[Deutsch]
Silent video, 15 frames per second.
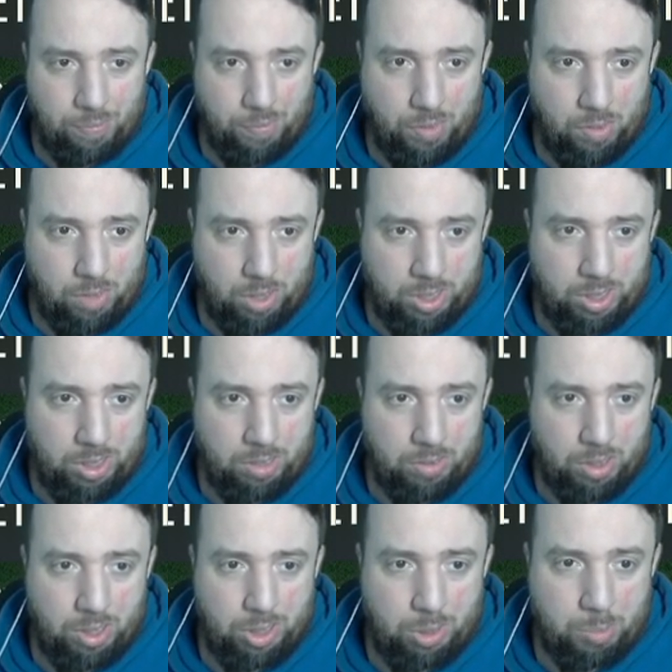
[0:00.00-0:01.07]
was ihr
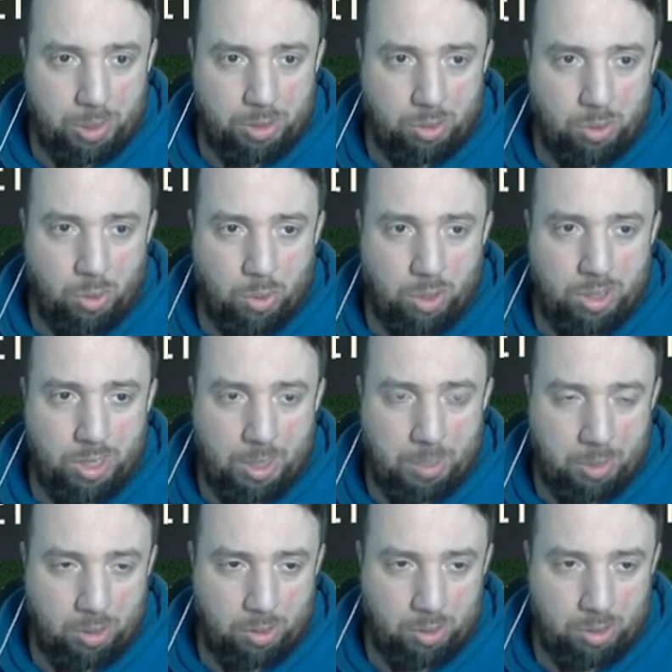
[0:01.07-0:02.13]
wirklich mal so geholt
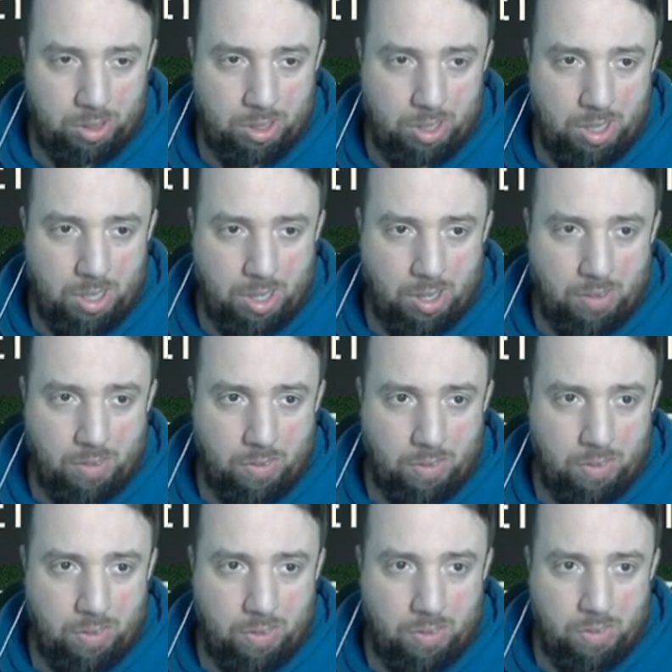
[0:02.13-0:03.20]
habt und
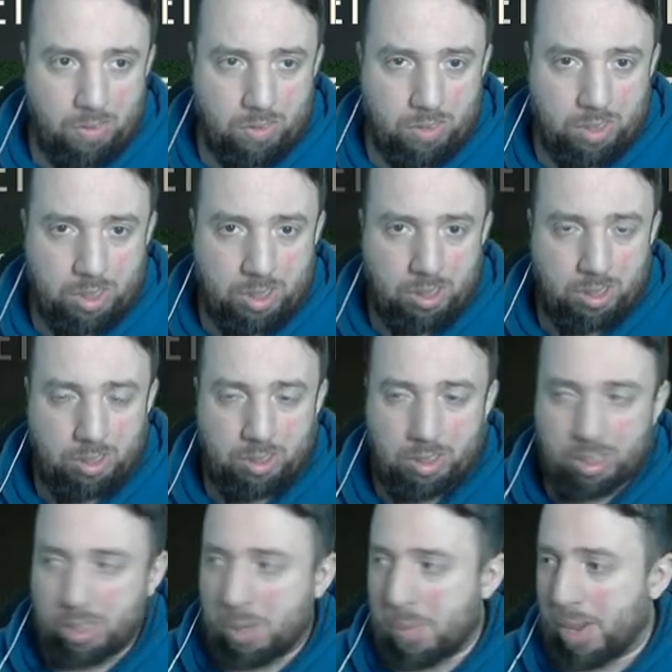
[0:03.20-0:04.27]
was ihr
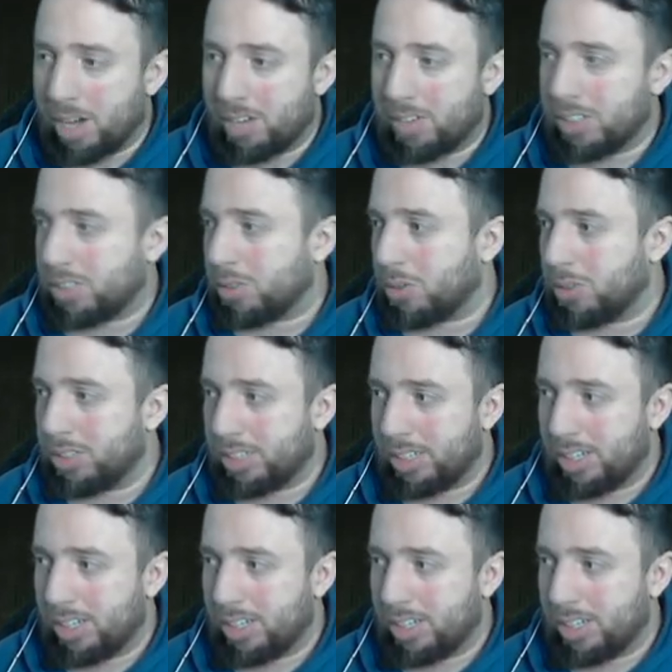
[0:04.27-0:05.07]
normalerweise holt.